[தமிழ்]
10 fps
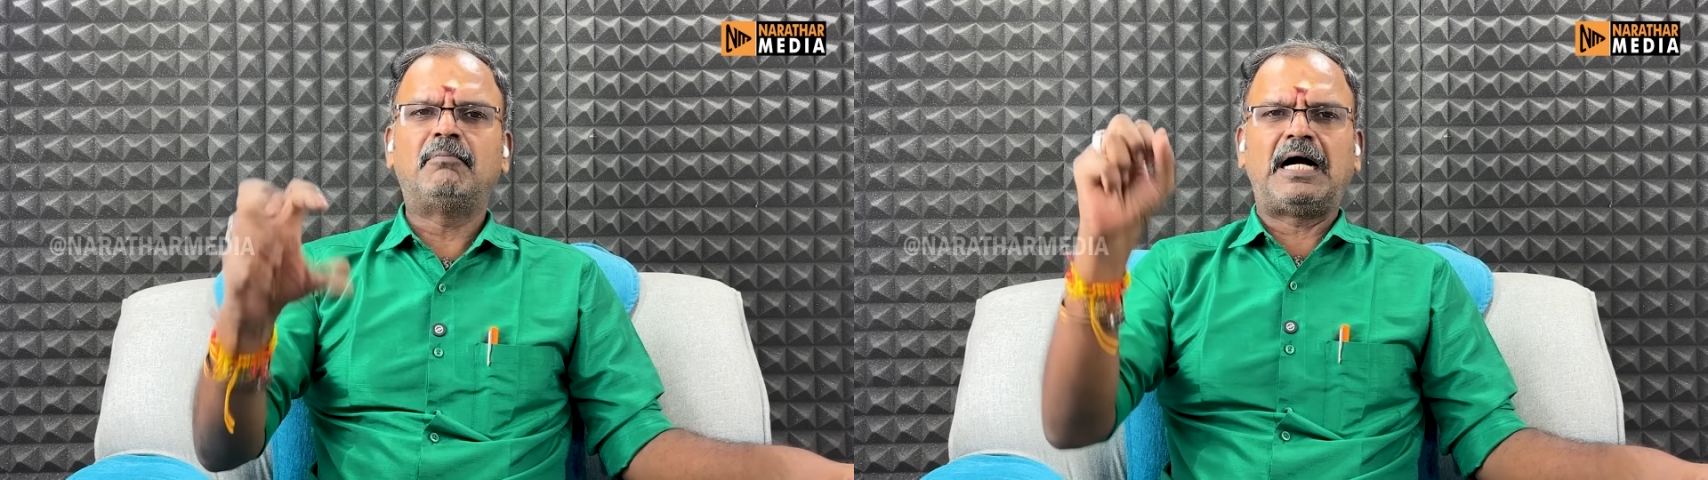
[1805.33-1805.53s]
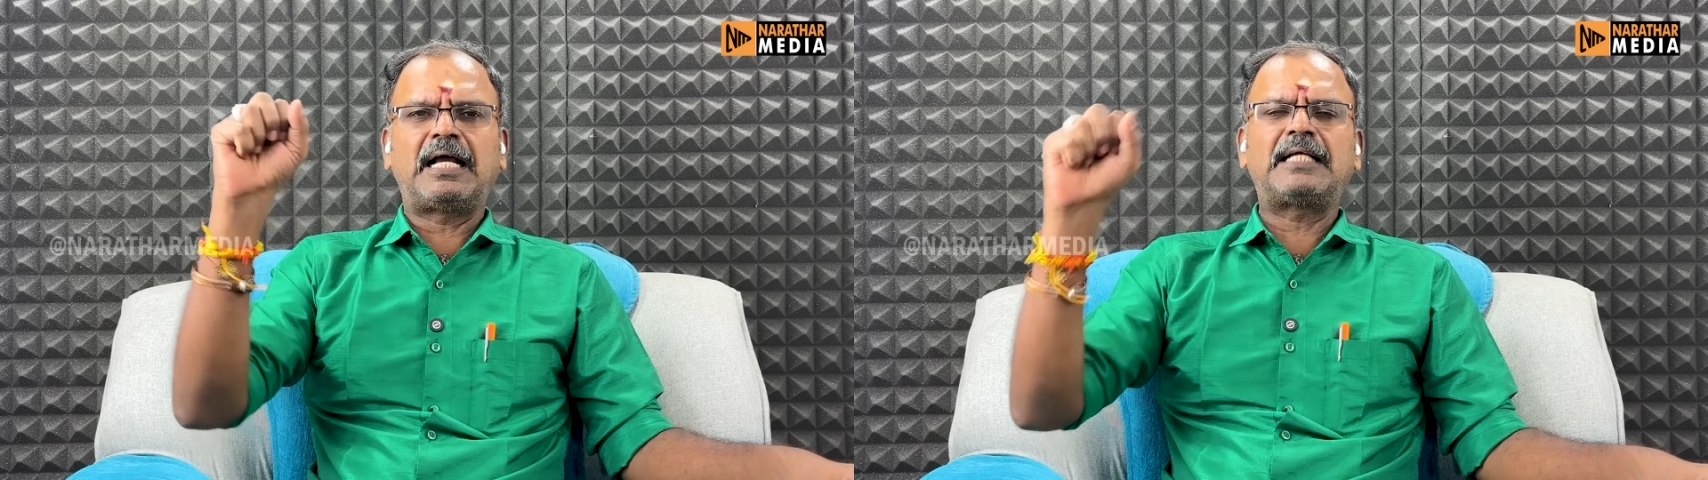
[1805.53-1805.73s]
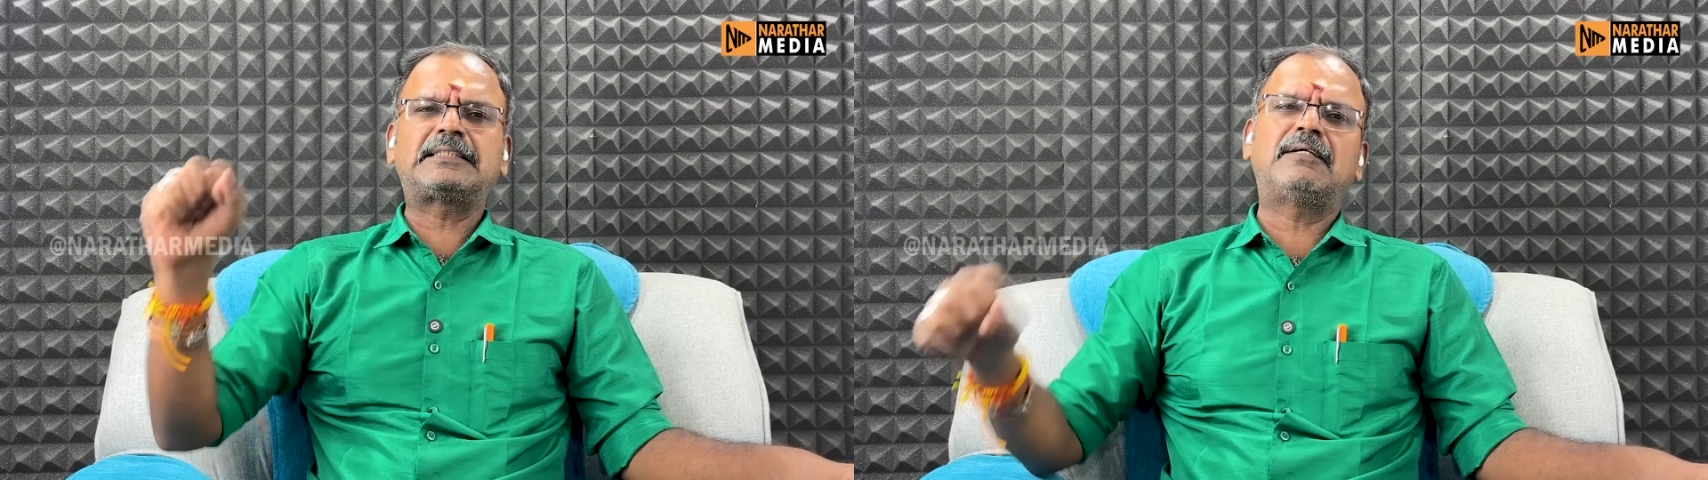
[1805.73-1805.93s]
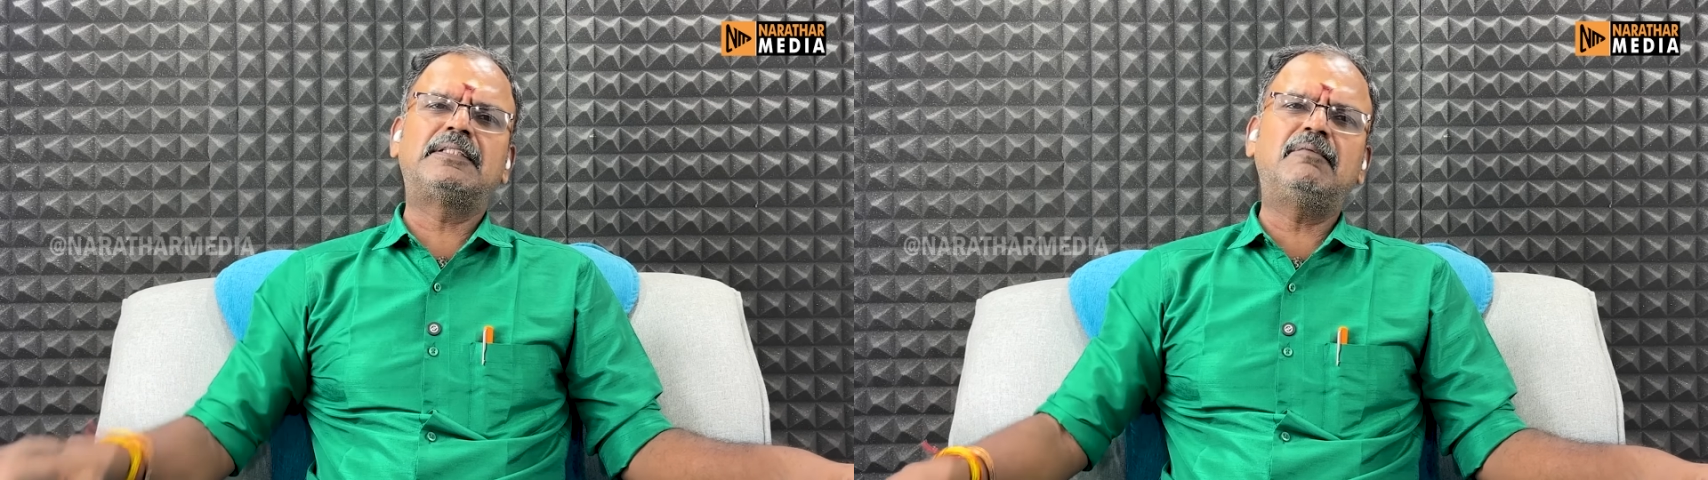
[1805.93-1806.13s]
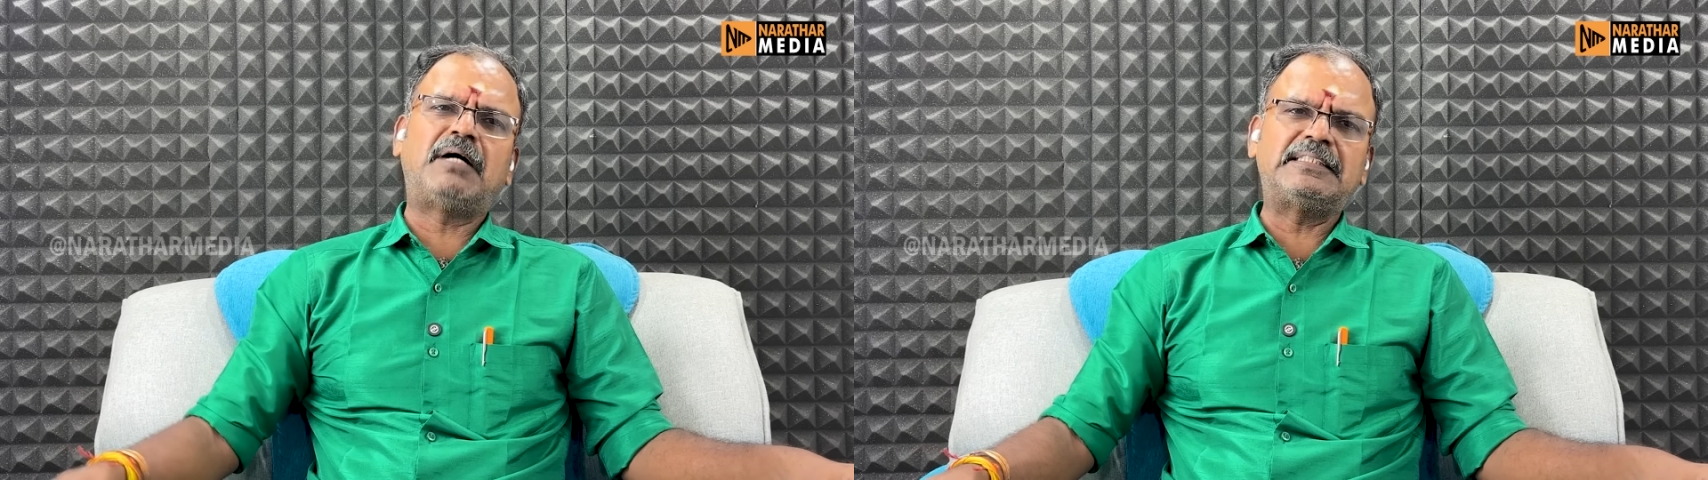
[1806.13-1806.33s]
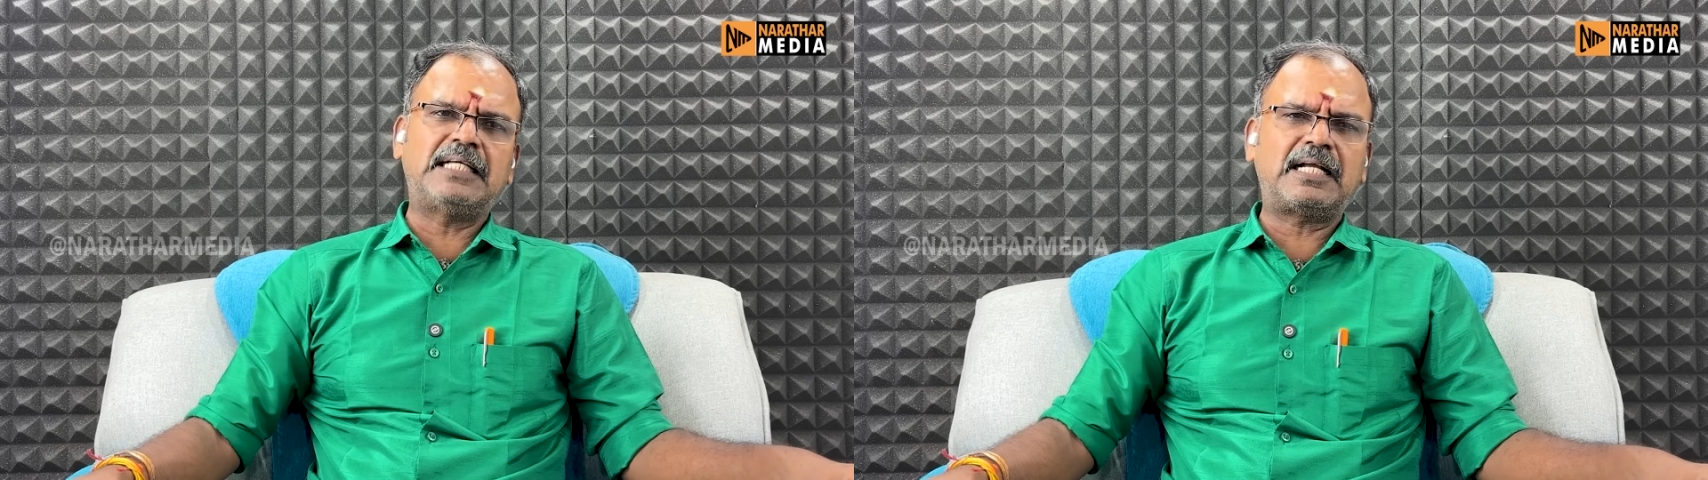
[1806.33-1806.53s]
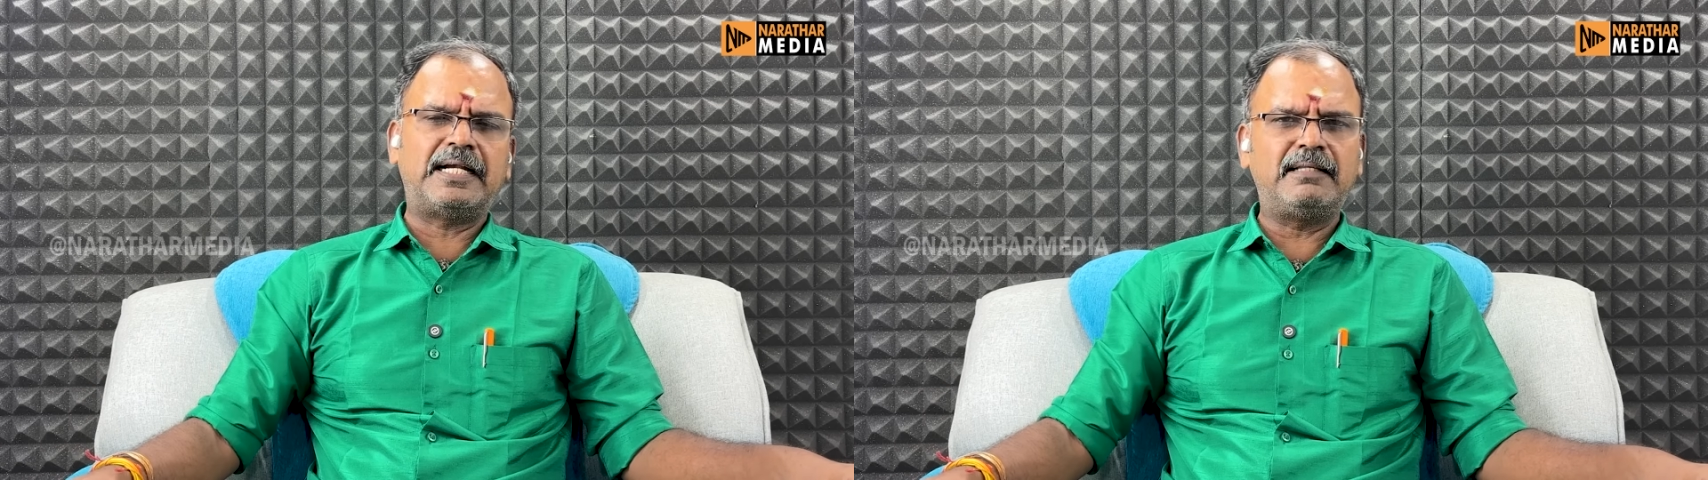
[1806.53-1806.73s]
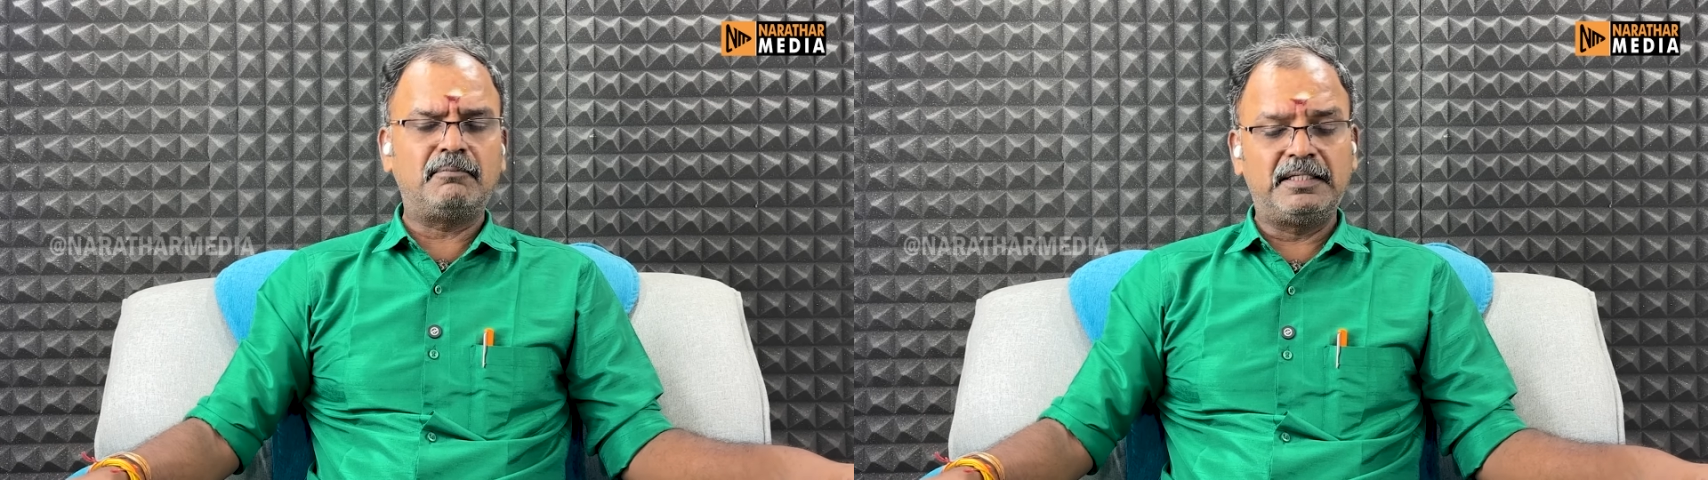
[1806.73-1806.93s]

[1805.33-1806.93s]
மகாராஷ்டிரா வந்து பாஜக அணி